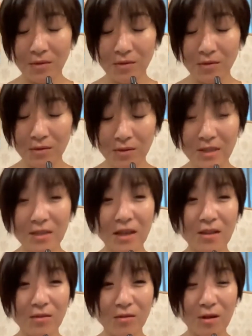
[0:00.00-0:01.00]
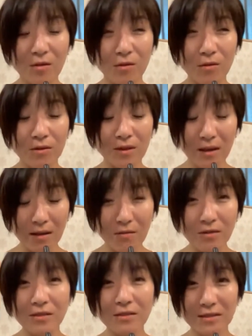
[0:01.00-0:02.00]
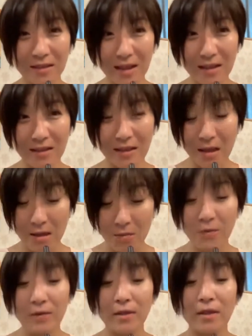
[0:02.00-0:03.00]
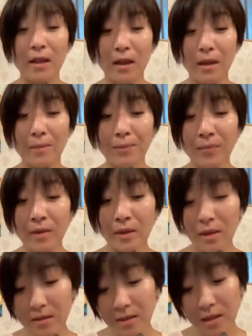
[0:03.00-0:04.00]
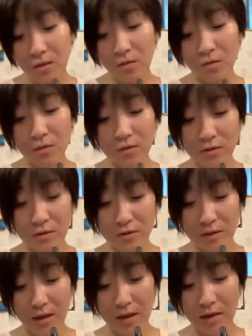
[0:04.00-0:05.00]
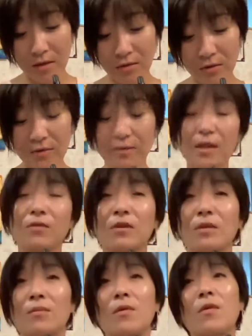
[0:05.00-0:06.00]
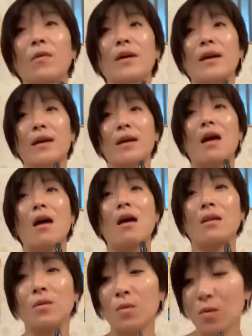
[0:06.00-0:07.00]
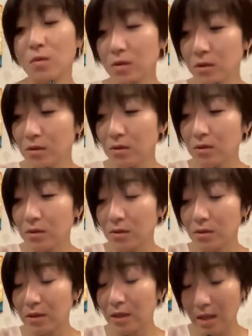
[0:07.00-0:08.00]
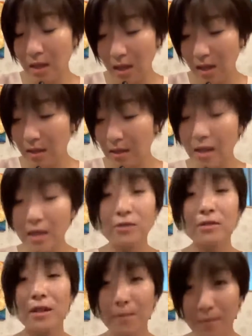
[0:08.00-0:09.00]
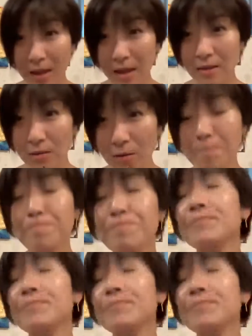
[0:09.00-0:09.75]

12歳の子がこんな顔するんだって思って、で貞子の鶴っていう映画を作った時も70年前の、